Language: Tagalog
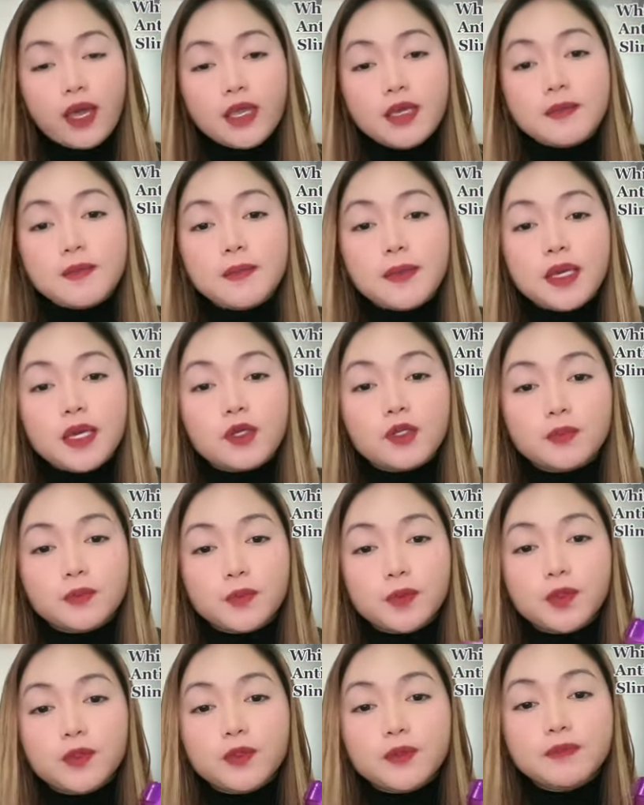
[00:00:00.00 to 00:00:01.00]
ay meron
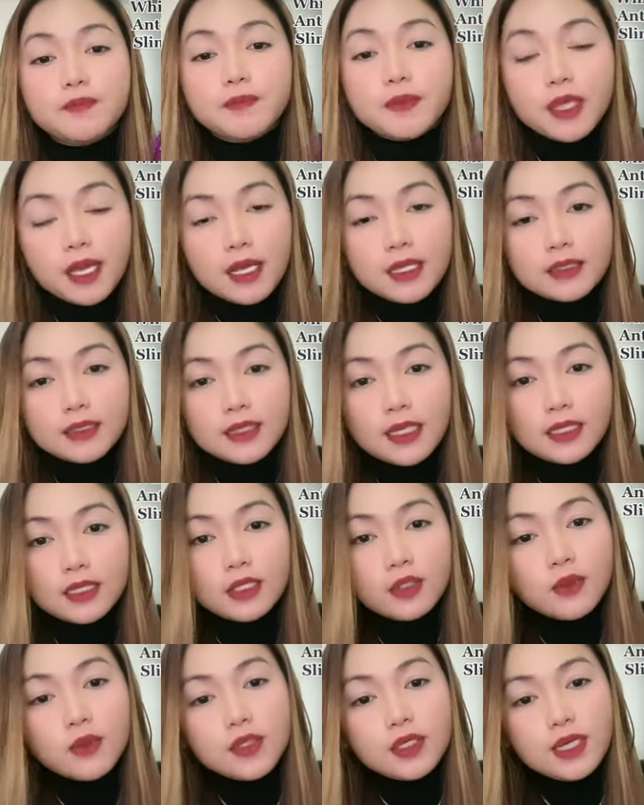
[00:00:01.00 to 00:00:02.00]
pong
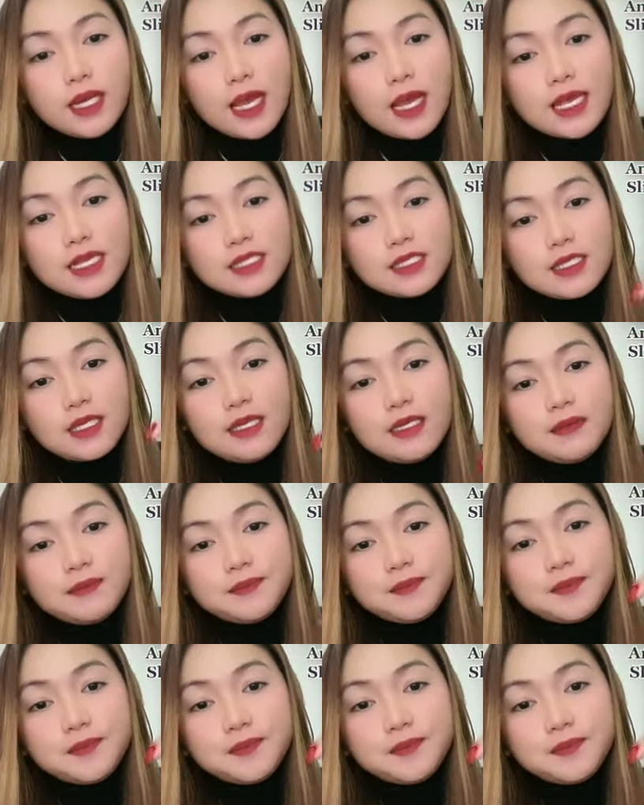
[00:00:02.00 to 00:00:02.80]
tatlong klase